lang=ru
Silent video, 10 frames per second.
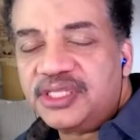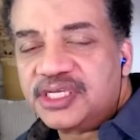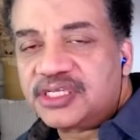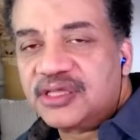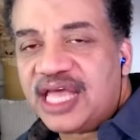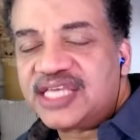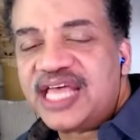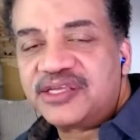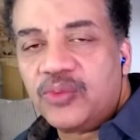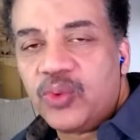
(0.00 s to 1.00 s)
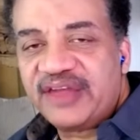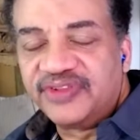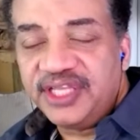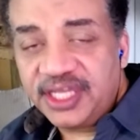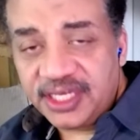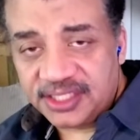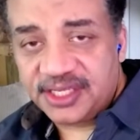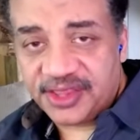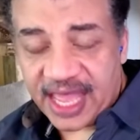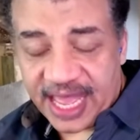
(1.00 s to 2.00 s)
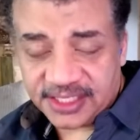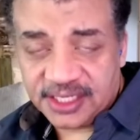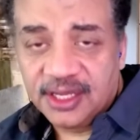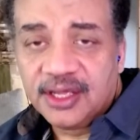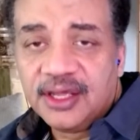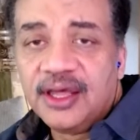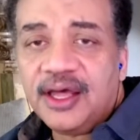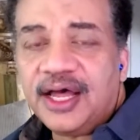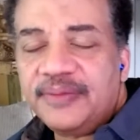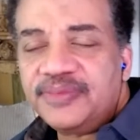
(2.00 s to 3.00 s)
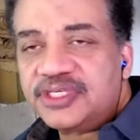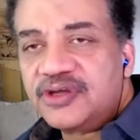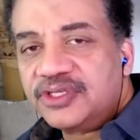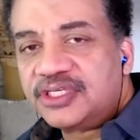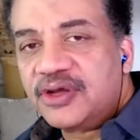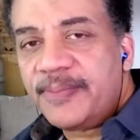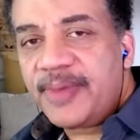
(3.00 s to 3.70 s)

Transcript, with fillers: И как некоторое вступление к этому, э,